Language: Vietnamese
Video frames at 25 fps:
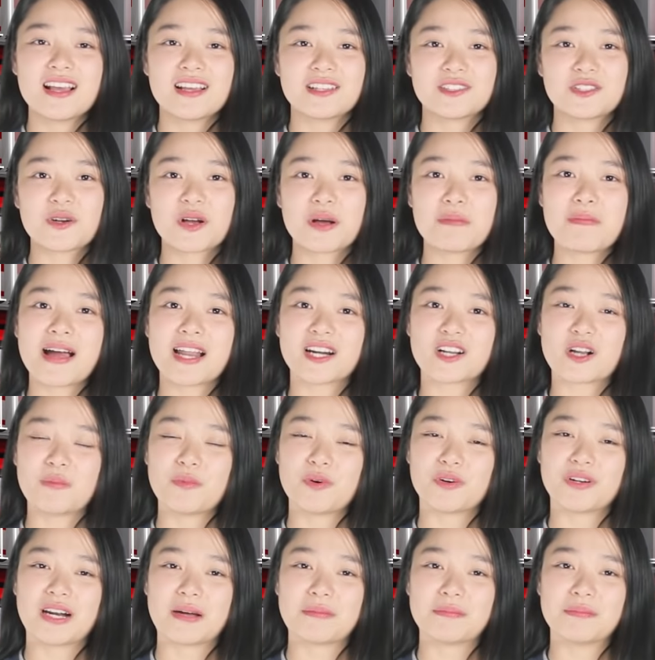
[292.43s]
Chúc các bạn có
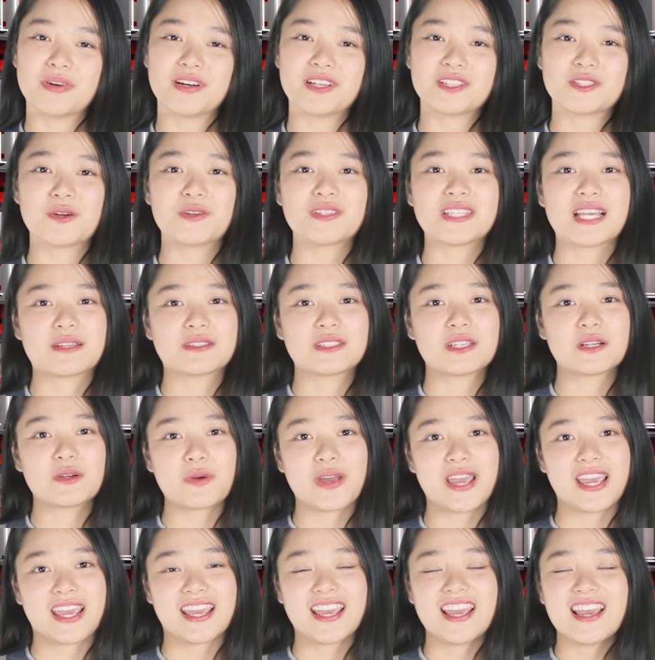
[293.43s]
một năm mới dồi dào sức
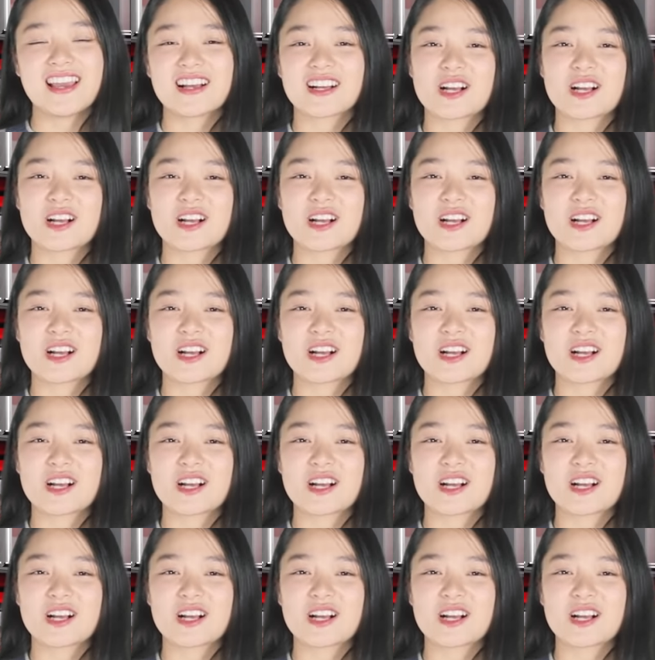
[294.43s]
khỏe.